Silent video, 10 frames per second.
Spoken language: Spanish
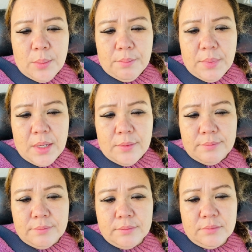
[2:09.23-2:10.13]
Pero
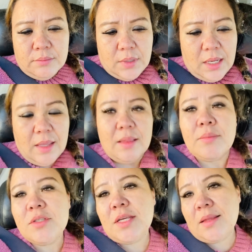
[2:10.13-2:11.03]
aquí
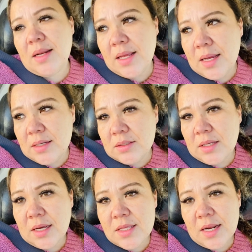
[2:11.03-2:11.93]
andamos echándole ganas,
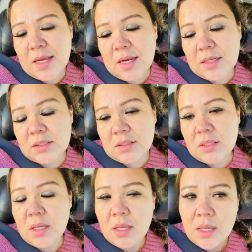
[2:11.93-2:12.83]
hay que echarle ganas.
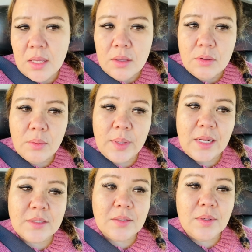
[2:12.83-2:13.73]
Yo
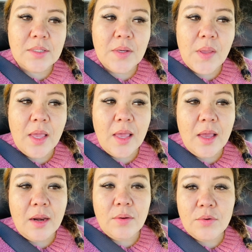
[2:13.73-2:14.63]
apenas, como les digo, llegué
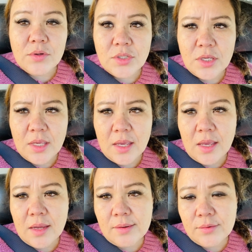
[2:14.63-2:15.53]
anoche,
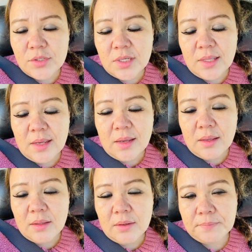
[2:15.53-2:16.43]
llegué anoche de,
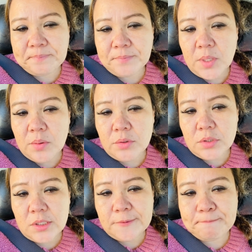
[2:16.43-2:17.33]
de, de
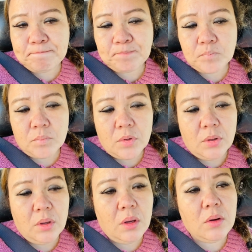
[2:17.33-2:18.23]
Austin.
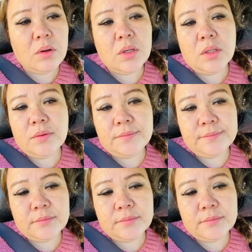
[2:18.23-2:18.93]
Y hoy no.